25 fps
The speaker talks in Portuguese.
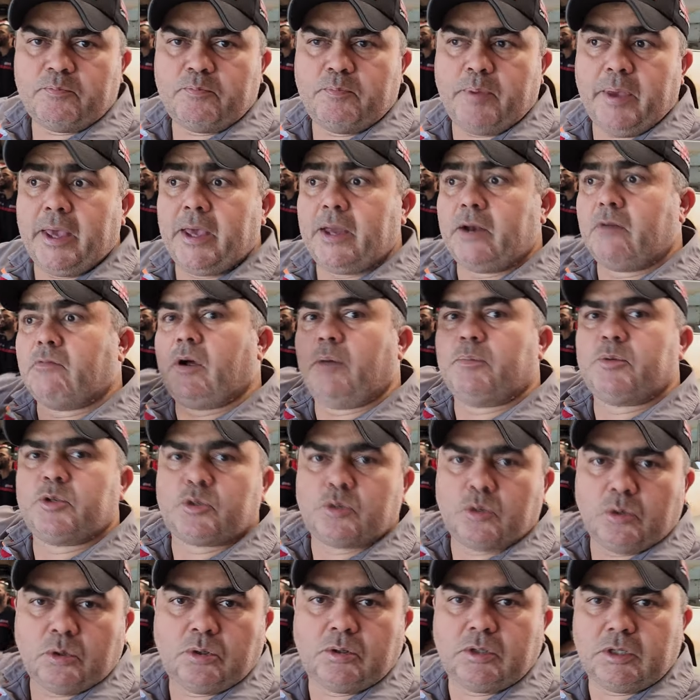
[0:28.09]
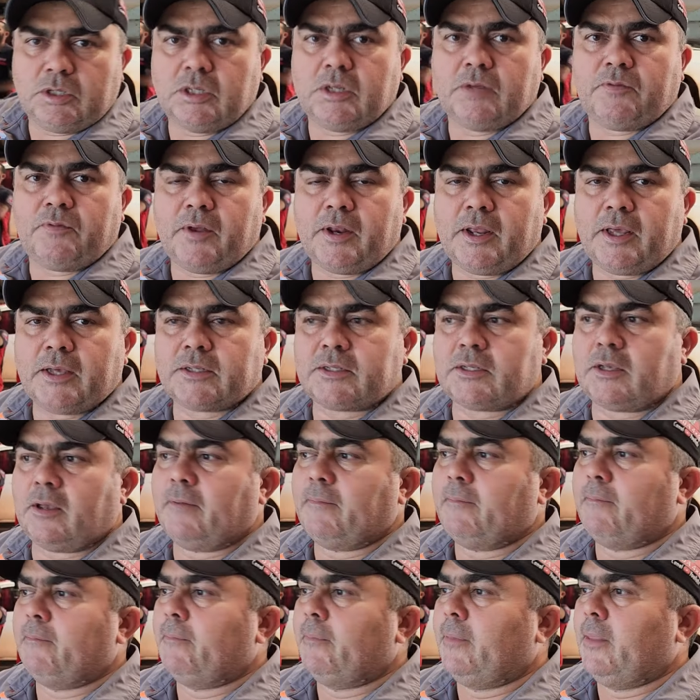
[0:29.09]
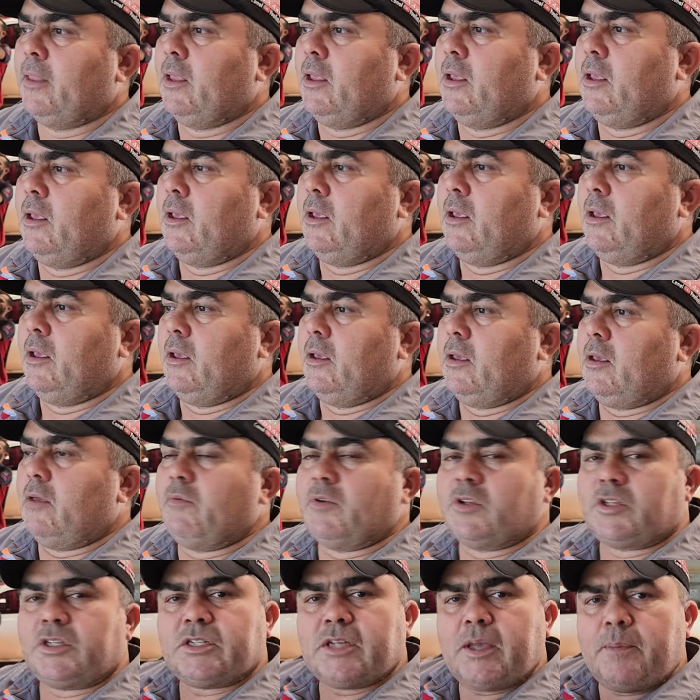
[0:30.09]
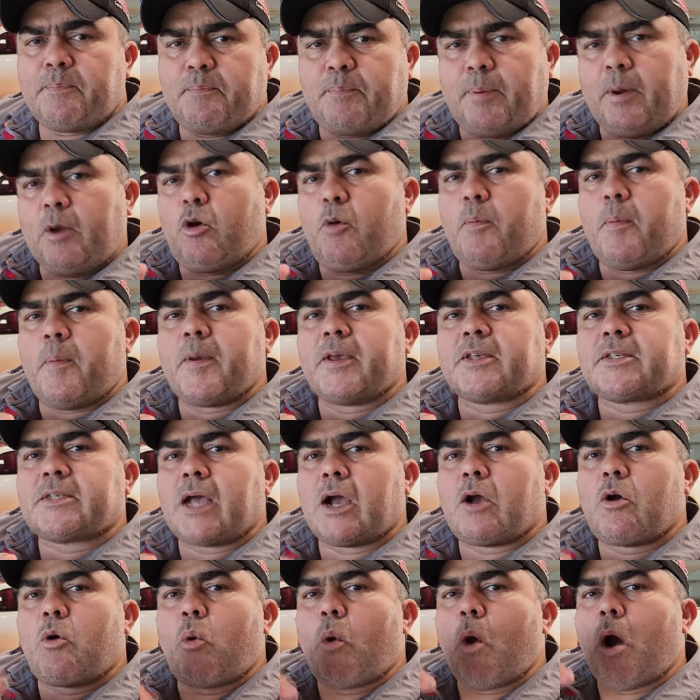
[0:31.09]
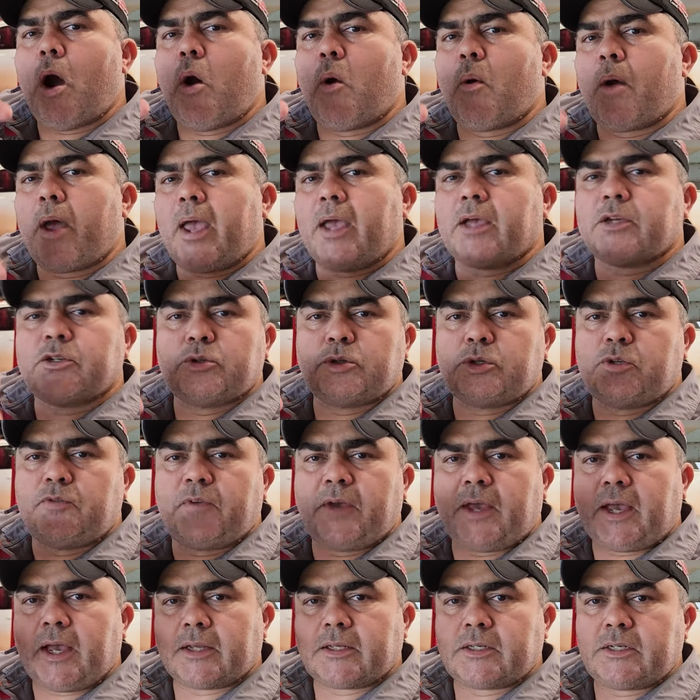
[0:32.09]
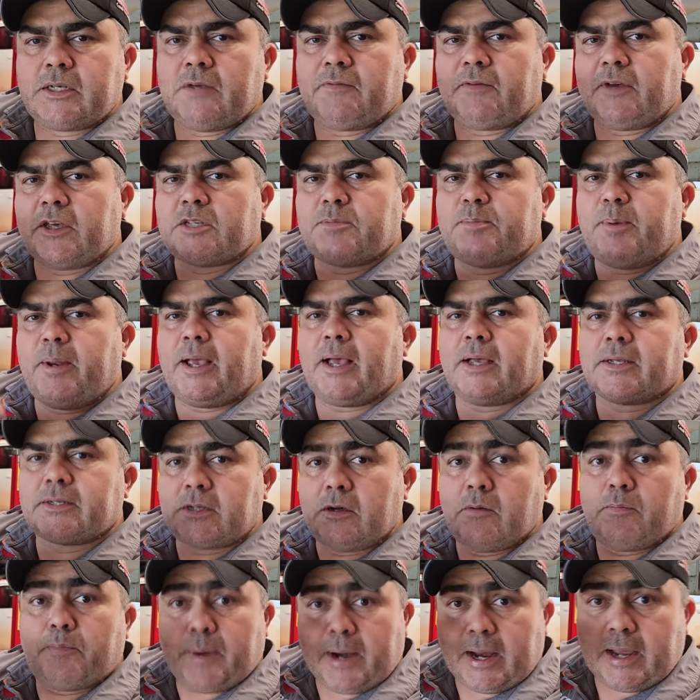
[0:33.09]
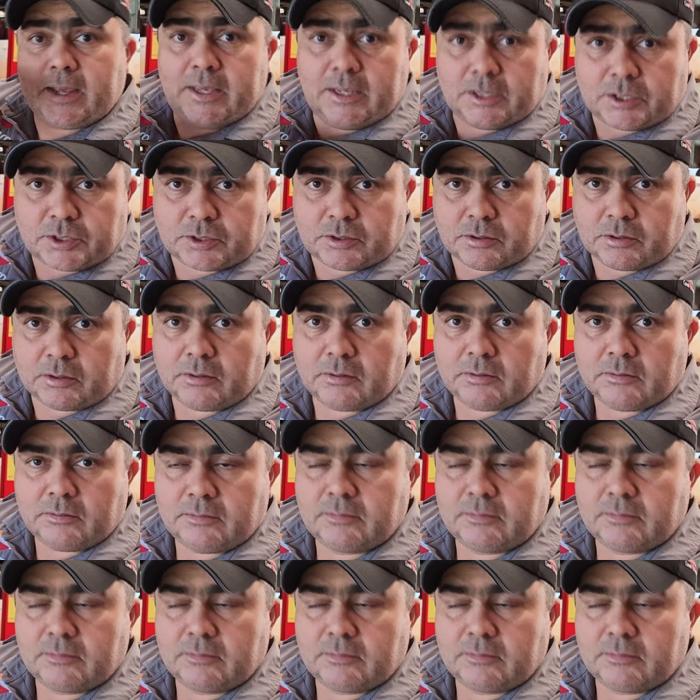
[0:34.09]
beiram o absurdo de diferença? E você já parou para pensar qual é a justificativa e a explicação para isso?